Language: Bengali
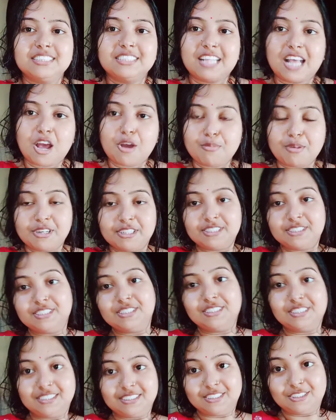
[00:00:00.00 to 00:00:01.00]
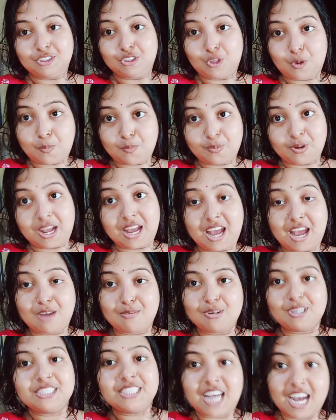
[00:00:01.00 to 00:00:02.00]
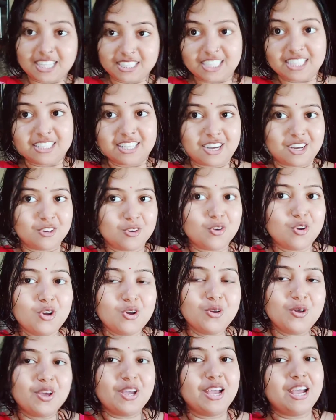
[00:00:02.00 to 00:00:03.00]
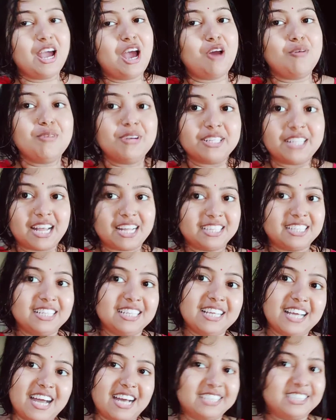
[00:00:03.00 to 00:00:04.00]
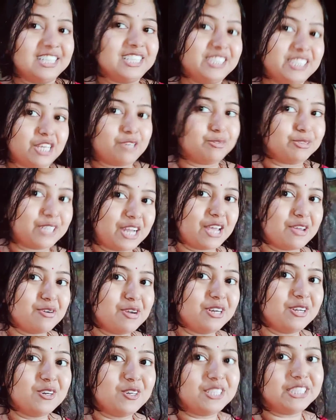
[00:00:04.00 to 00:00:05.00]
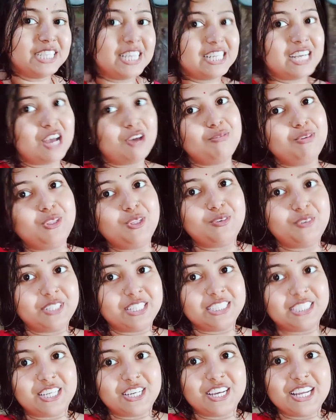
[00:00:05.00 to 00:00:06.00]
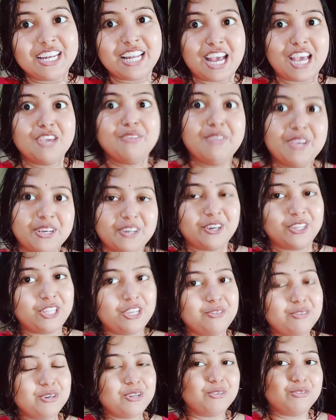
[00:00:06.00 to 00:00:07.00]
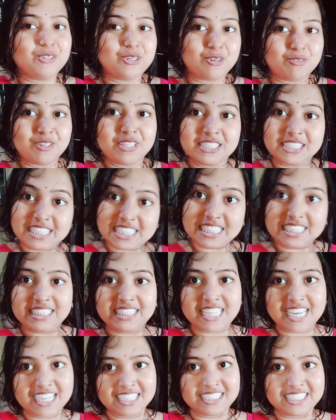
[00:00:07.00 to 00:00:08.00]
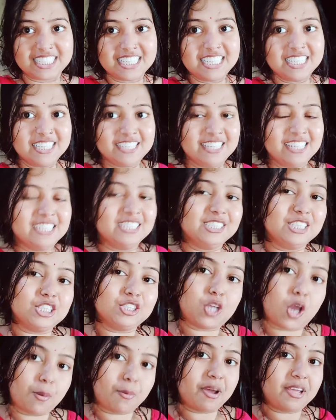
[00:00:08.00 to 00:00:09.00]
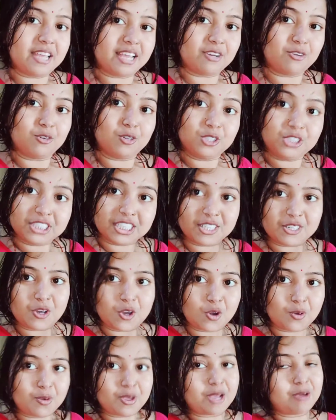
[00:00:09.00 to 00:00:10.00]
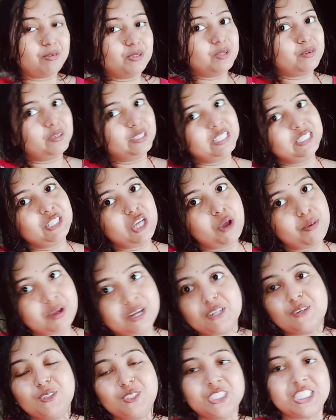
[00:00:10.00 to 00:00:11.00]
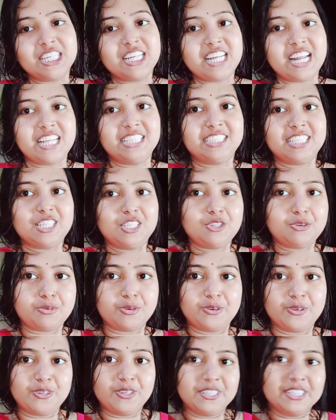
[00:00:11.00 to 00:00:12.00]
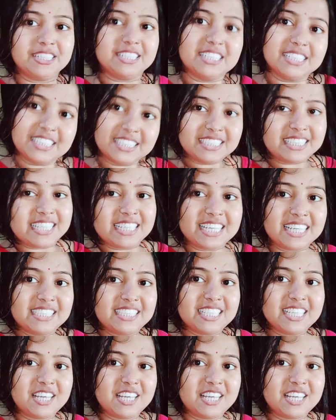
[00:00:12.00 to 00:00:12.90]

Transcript: আমার তোমরা আমার সাথে থাকো আমার তাড়াতাড়ি হাজার সাবস্ক্রাইবার হয়ে যাক আমি তোমাদের সঙ্গে লাইভে কথা বলবো আমার ইচ্ছা আছে যে সবাই কোশ্চেন করবে আমি তোমাদের সবার কোশ্চেনের অ্যান্সার দেবো ঠিক আছে